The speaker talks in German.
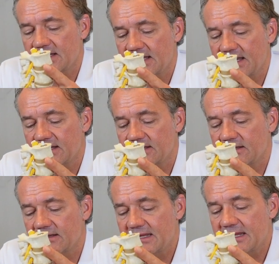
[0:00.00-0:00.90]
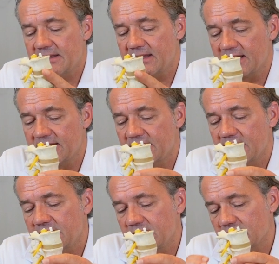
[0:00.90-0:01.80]
Gelenken. Dann
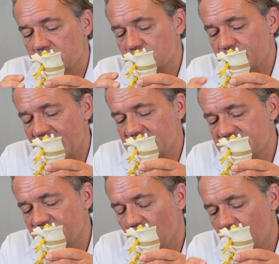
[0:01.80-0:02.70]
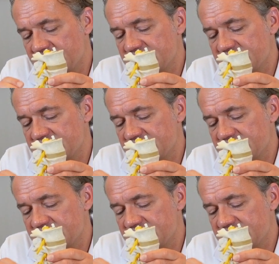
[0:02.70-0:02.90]
die Schmerzform.